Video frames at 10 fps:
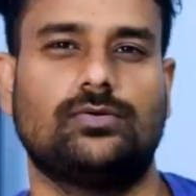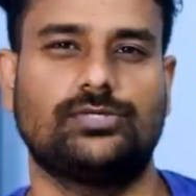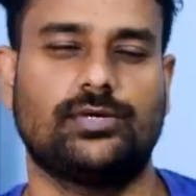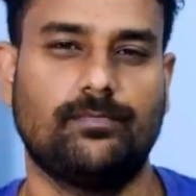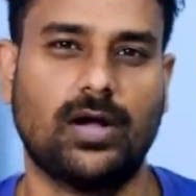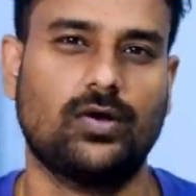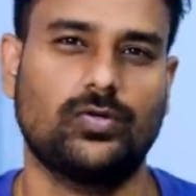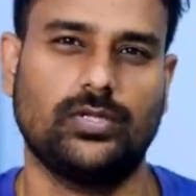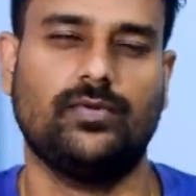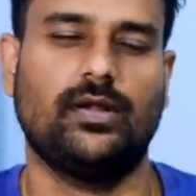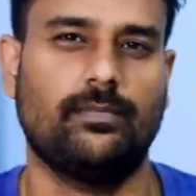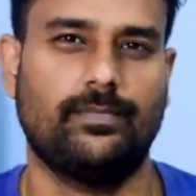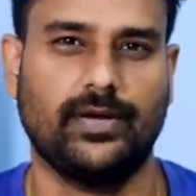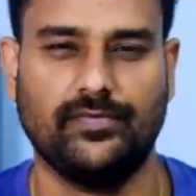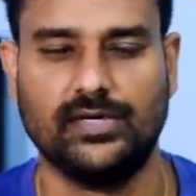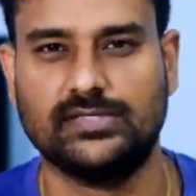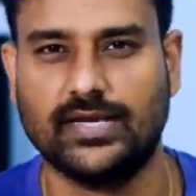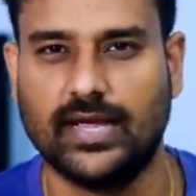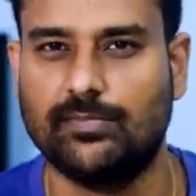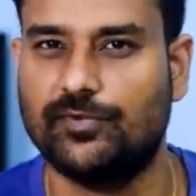కొంచెం బాగుంది వీళ్ళ ప్రీవియస్
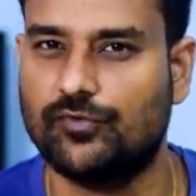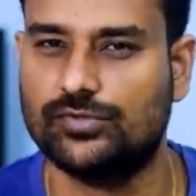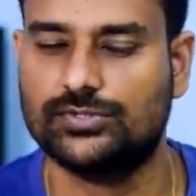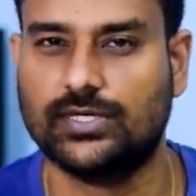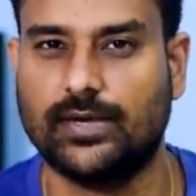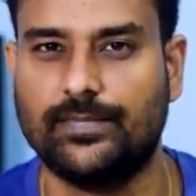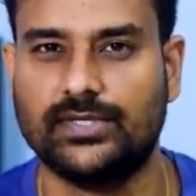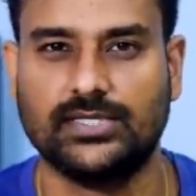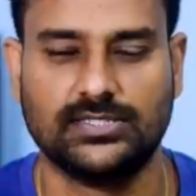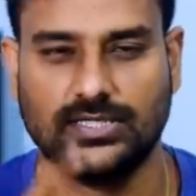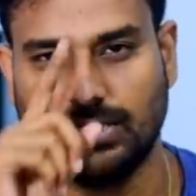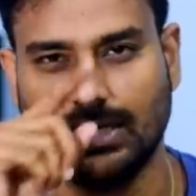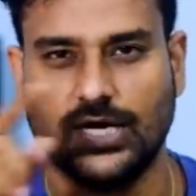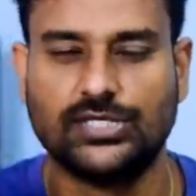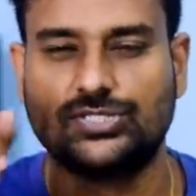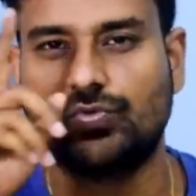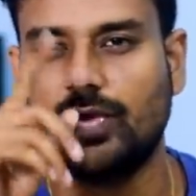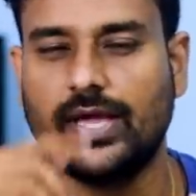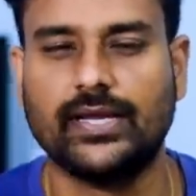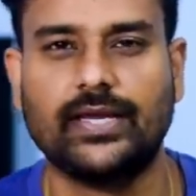రియల్మీ ఫోన్స్తో కంపేర్ చేస్తే
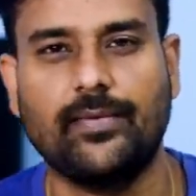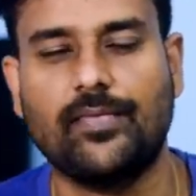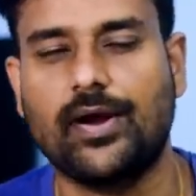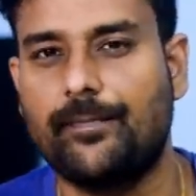స్క్వేర్ కెమెరా